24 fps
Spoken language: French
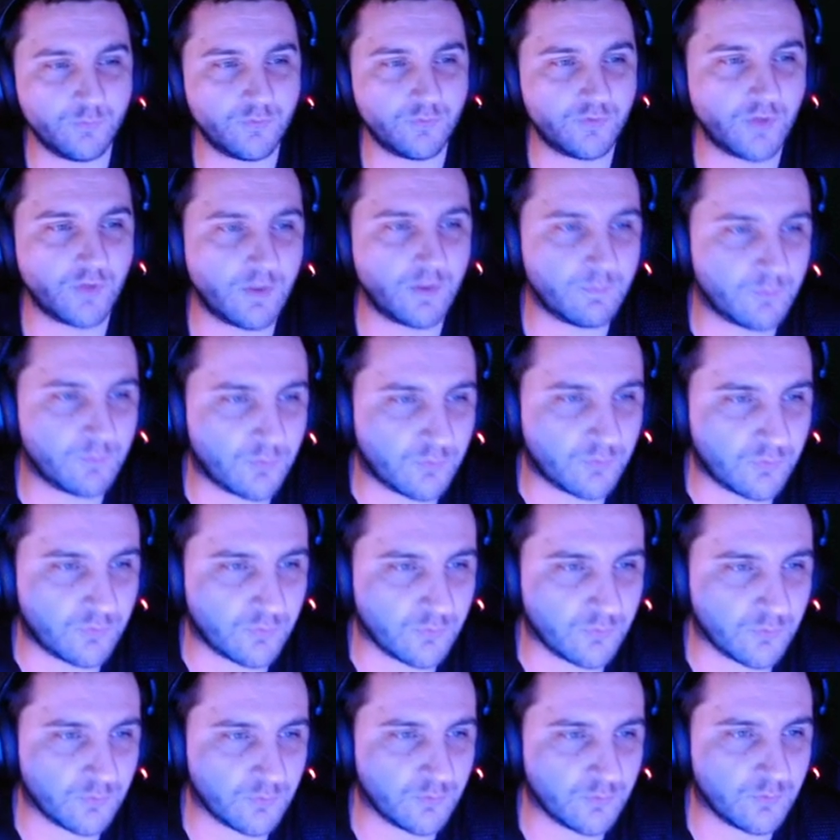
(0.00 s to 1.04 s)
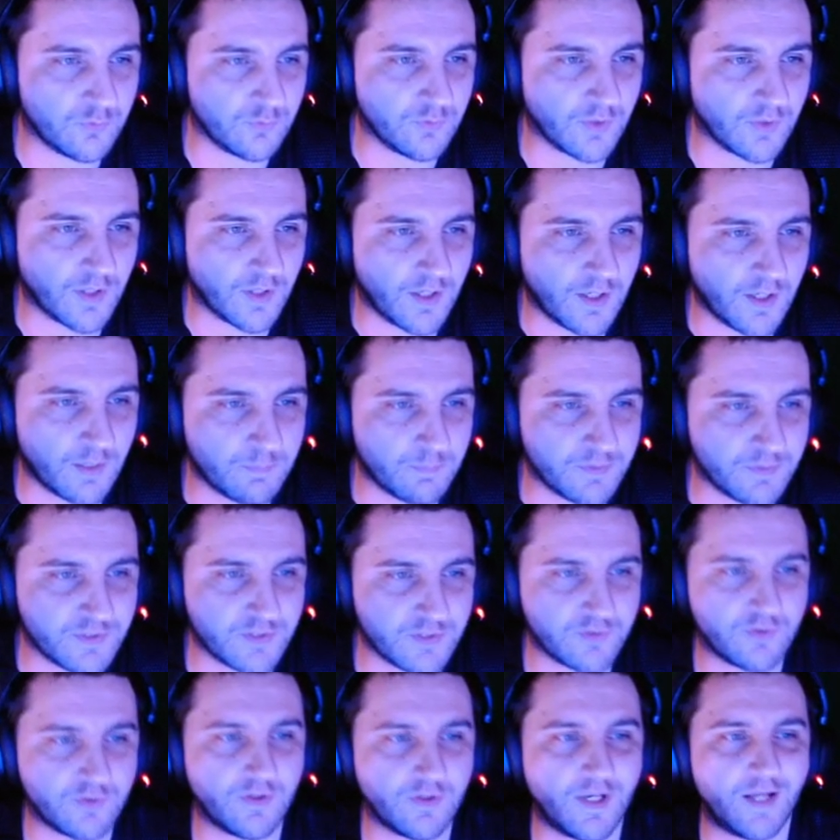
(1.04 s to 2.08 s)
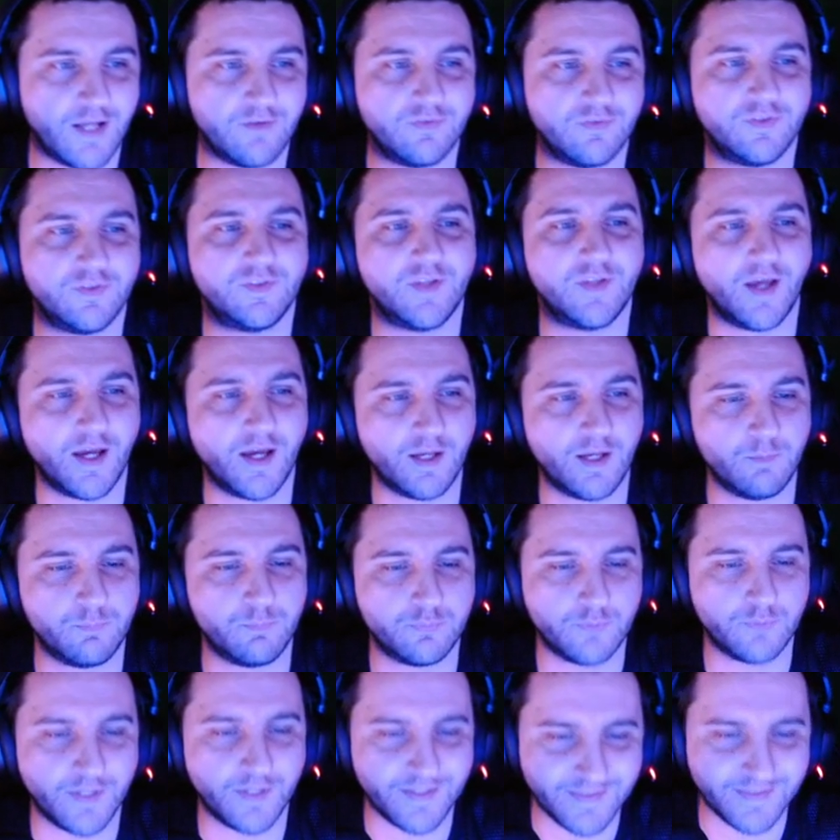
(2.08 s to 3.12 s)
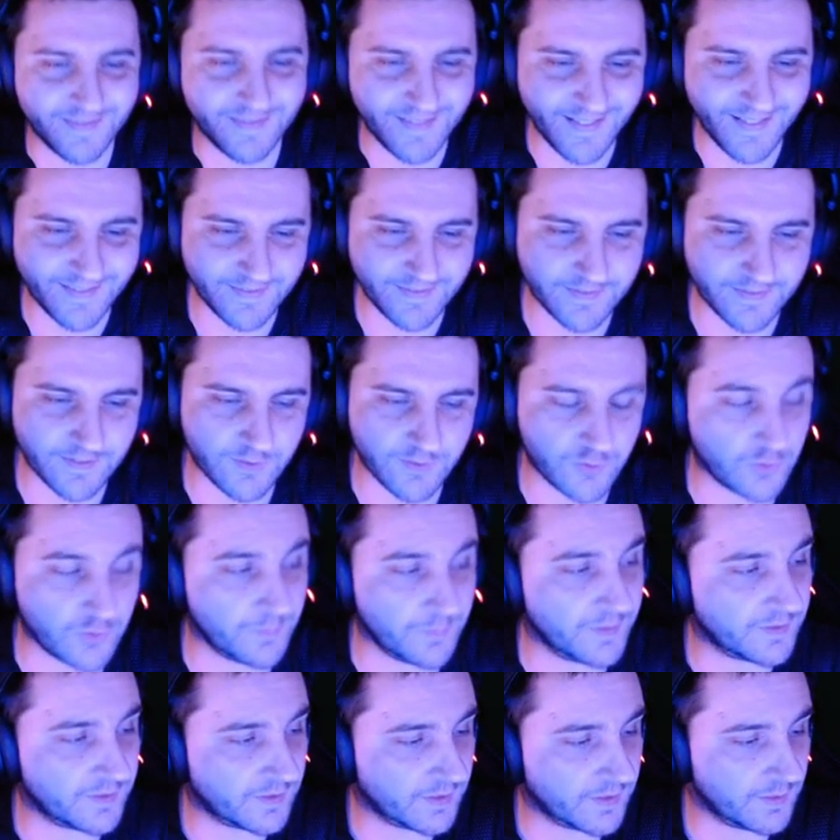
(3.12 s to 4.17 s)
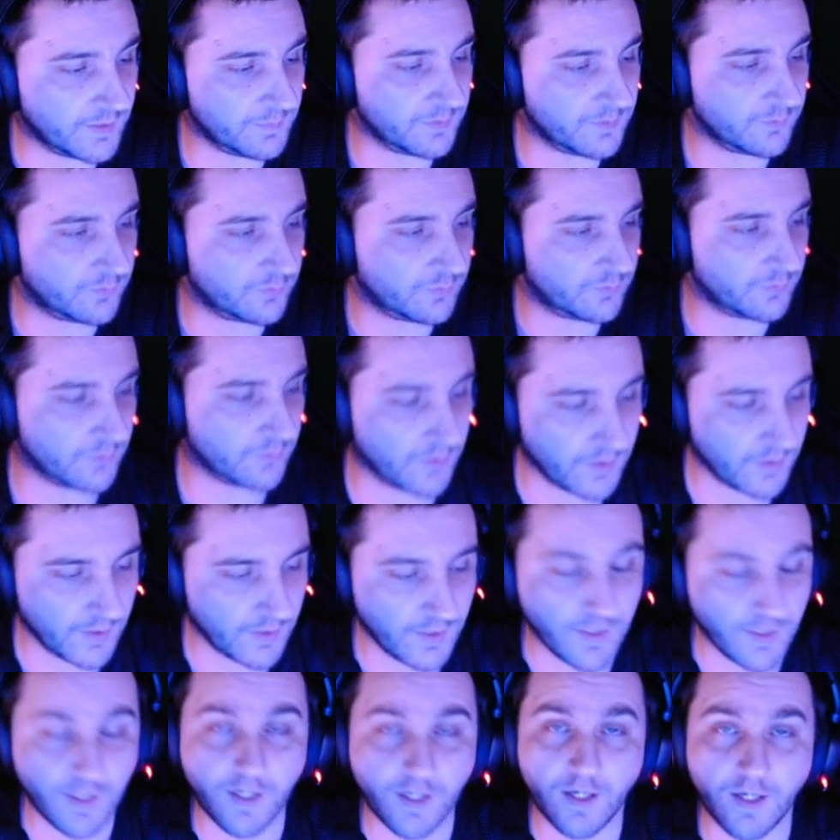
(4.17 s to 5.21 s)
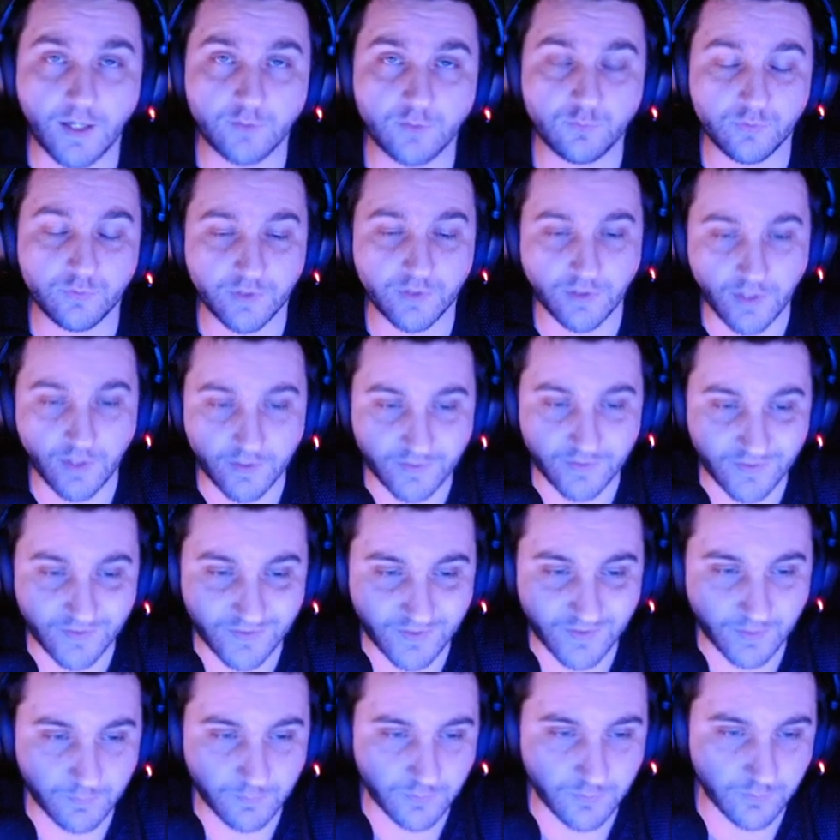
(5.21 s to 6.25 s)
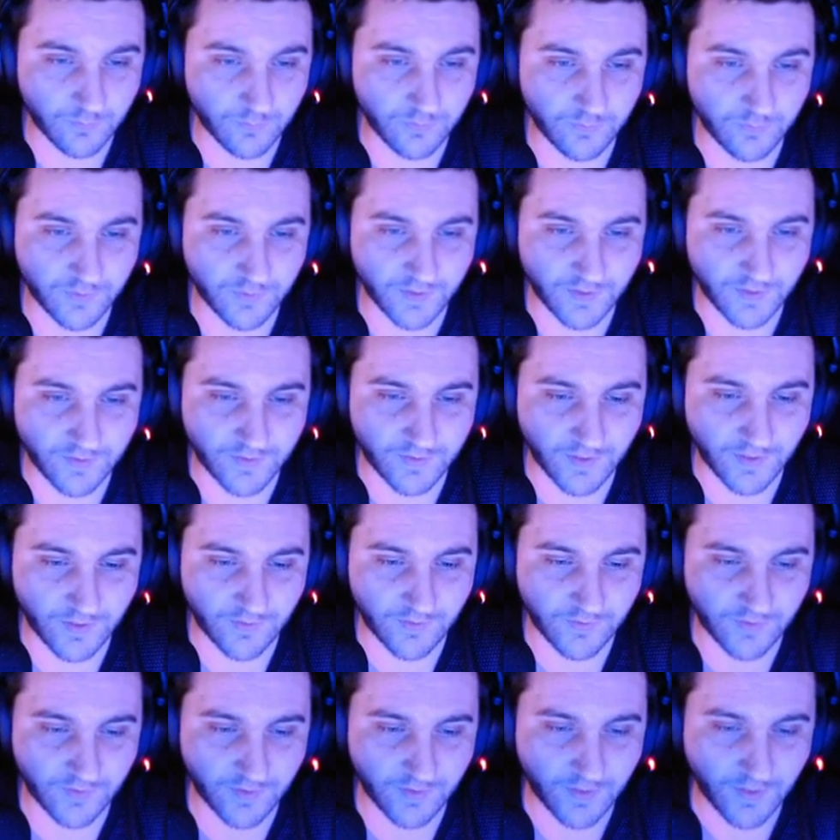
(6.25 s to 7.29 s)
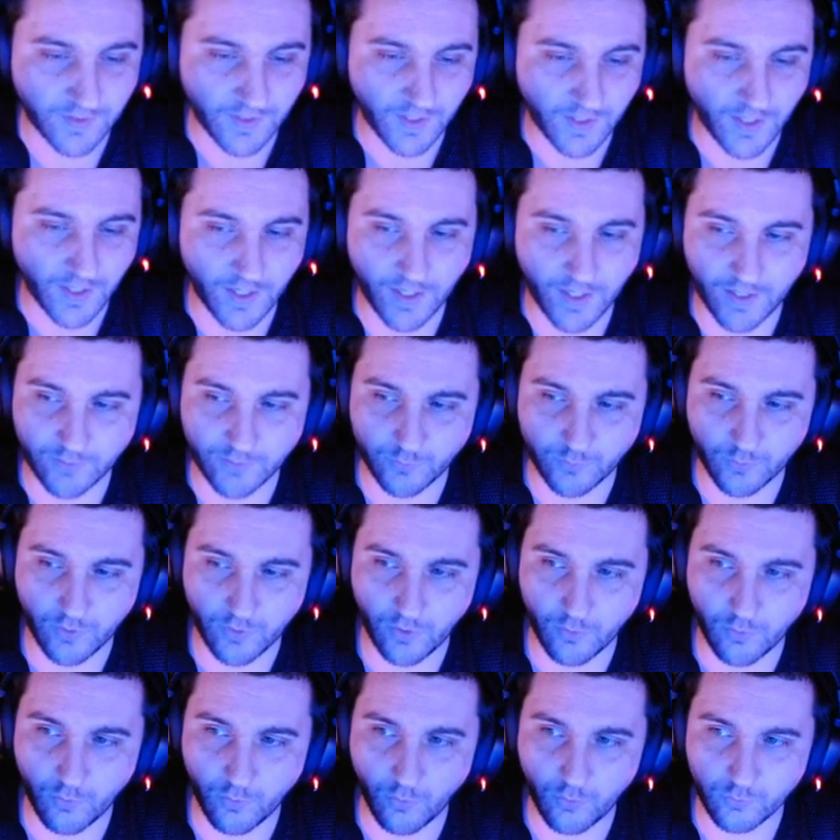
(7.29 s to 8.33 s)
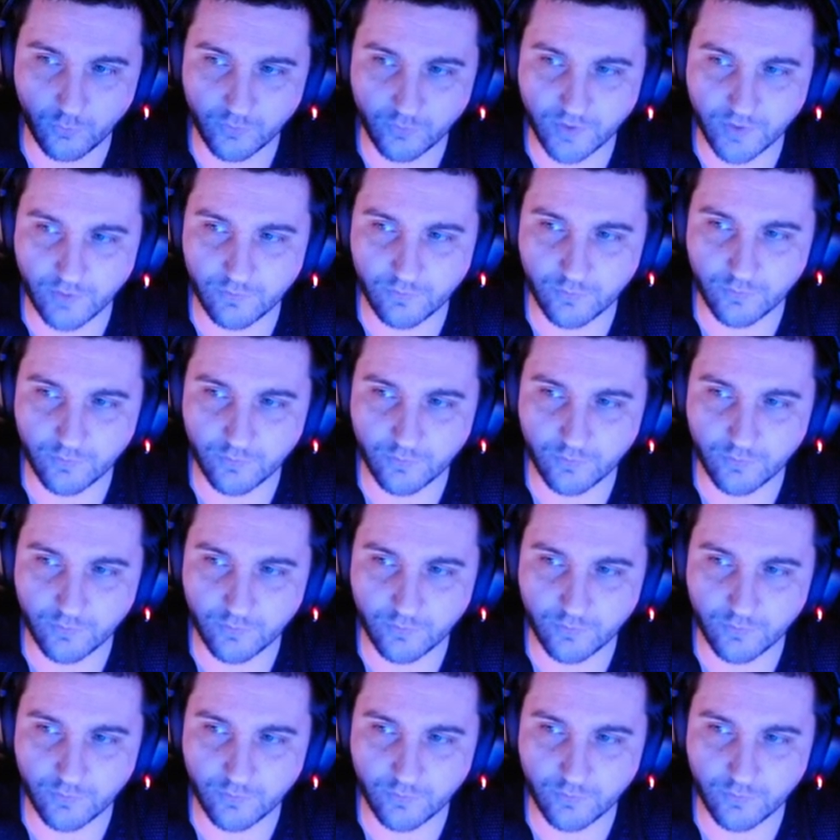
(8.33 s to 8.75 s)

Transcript: nous sommes sur PlayStationLifestyle.net. Je mettrai bien sûr euh, tout ça dans la description si vous êtes intéressé. Euh, donc en gros, nous